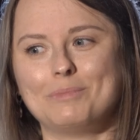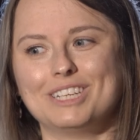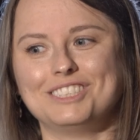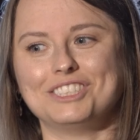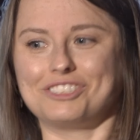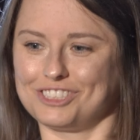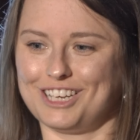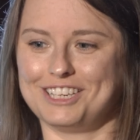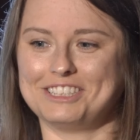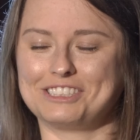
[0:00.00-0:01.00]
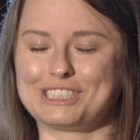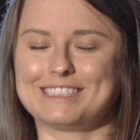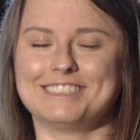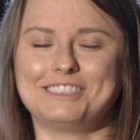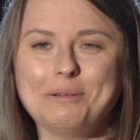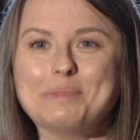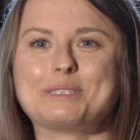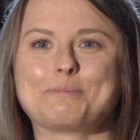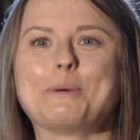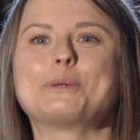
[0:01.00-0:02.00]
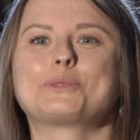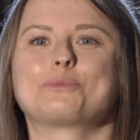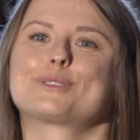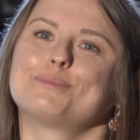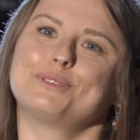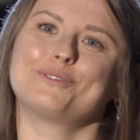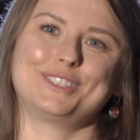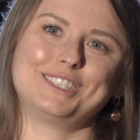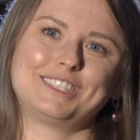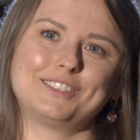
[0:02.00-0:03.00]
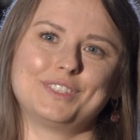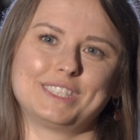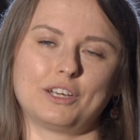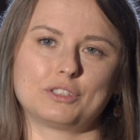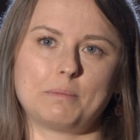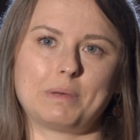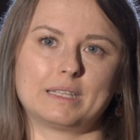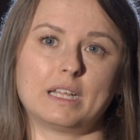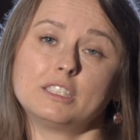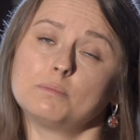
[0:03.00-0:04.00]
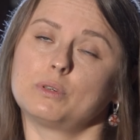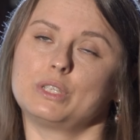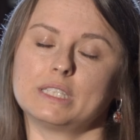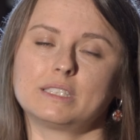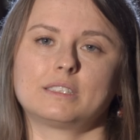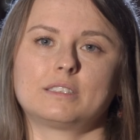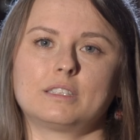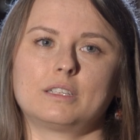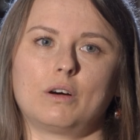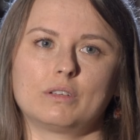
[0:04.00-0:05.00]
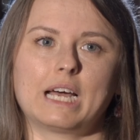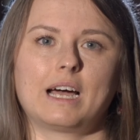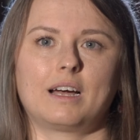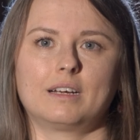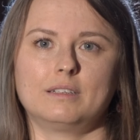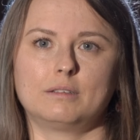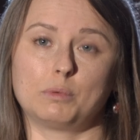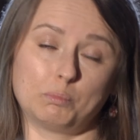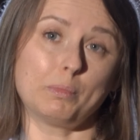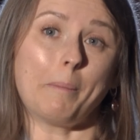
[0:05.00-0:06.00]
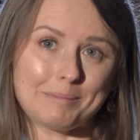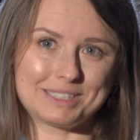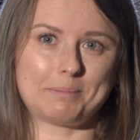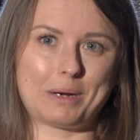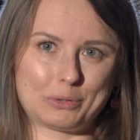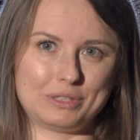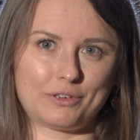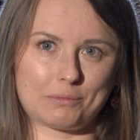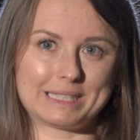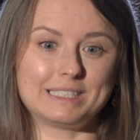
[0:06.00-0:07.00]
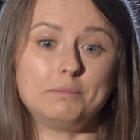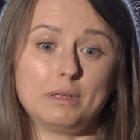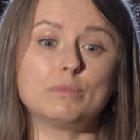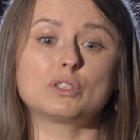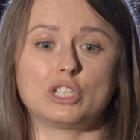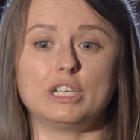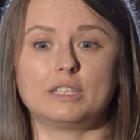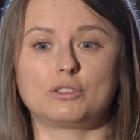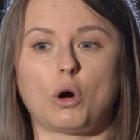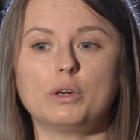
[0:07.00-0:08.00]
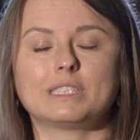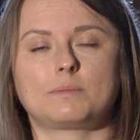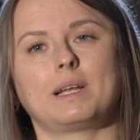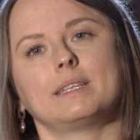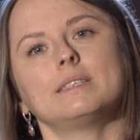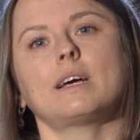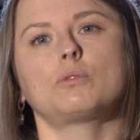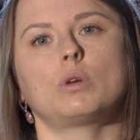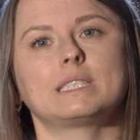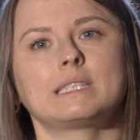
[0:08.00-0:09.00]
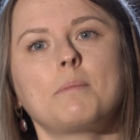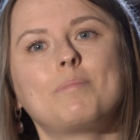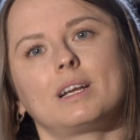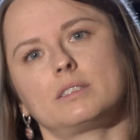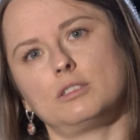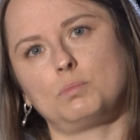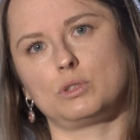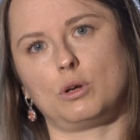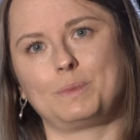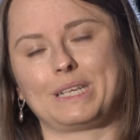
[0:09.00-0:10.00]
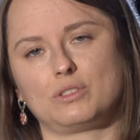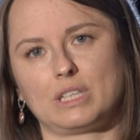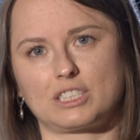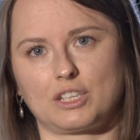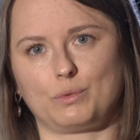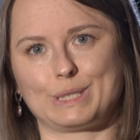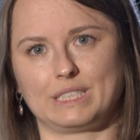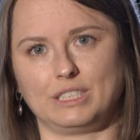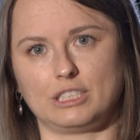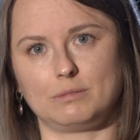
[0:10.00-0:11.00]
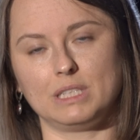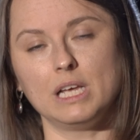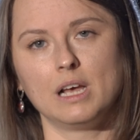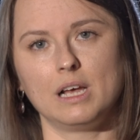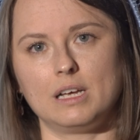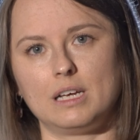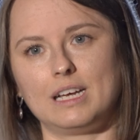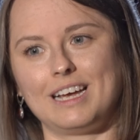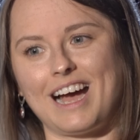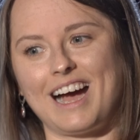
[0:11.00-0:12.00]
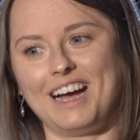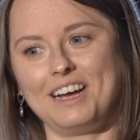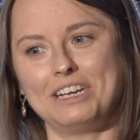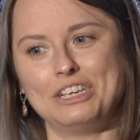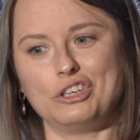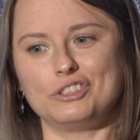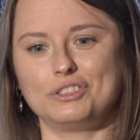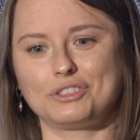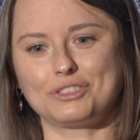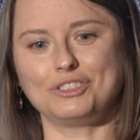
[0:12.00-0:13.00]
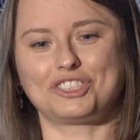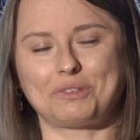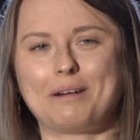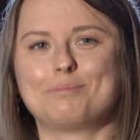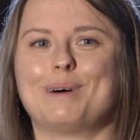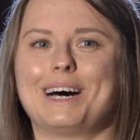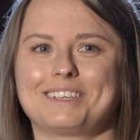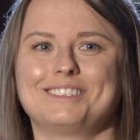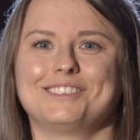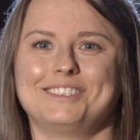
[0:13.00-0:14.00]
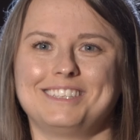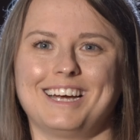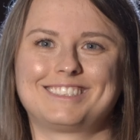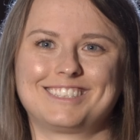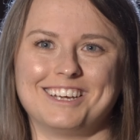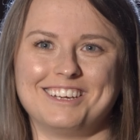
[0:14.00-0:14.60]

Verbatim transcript: nadzieję, że, że znajdziemy sposób, żeby dowiedzieć się więcej o tej planecie, bo jest e, ona, e, bo, bo, mamy za mało informacji, mimo że to jest planeta, która jest najbardziej podobna do naszej własnej Ziemi, e, a skończyła bardzo inaczej